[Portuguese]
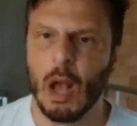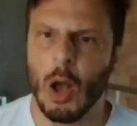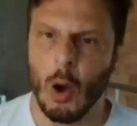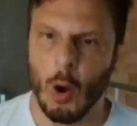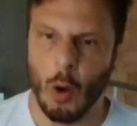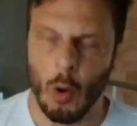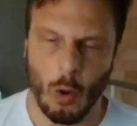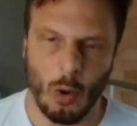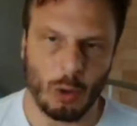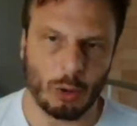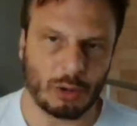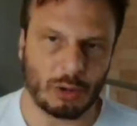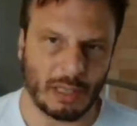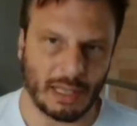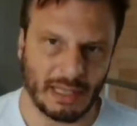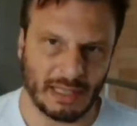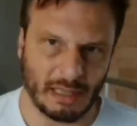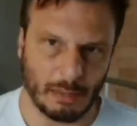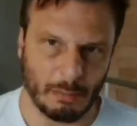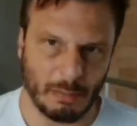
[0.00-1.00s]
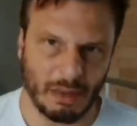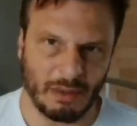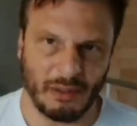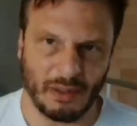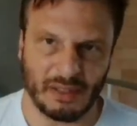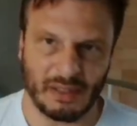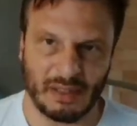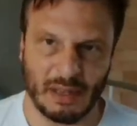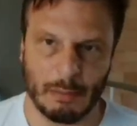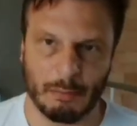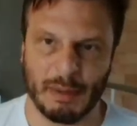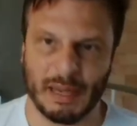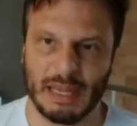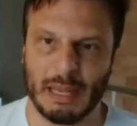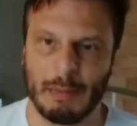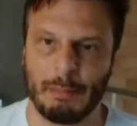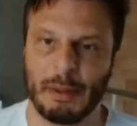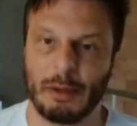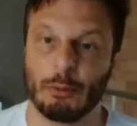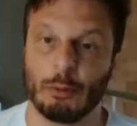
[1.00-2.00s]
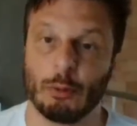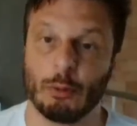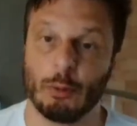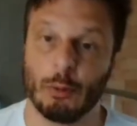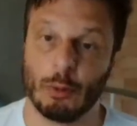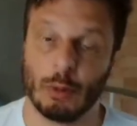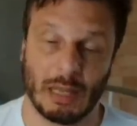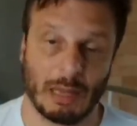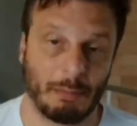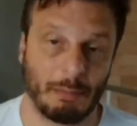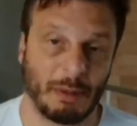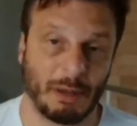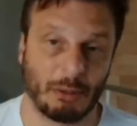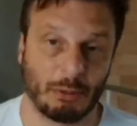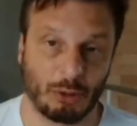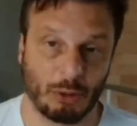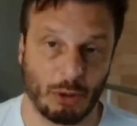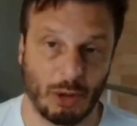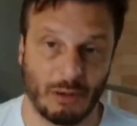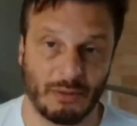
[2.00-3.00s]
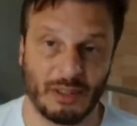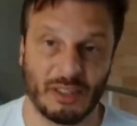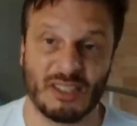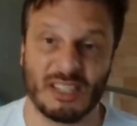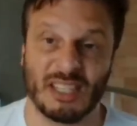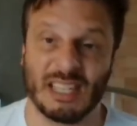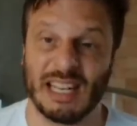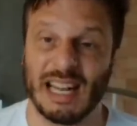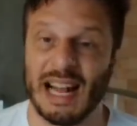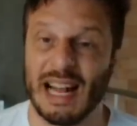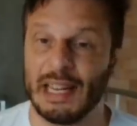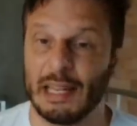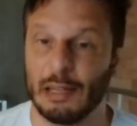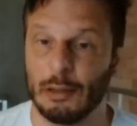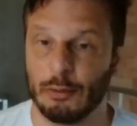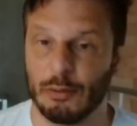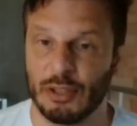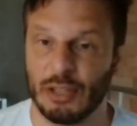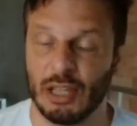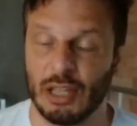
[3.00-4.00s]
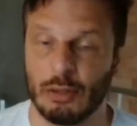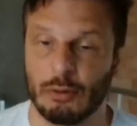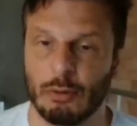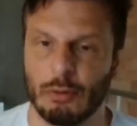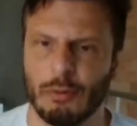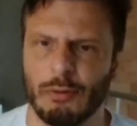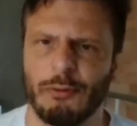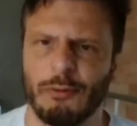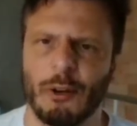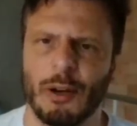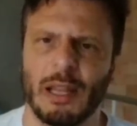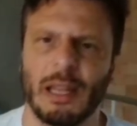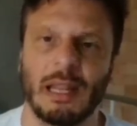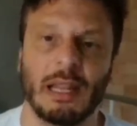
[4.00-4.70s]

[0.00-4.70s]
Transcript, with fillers: Outra que também fez campanha para o Lula e para os jovens tirarem o título foi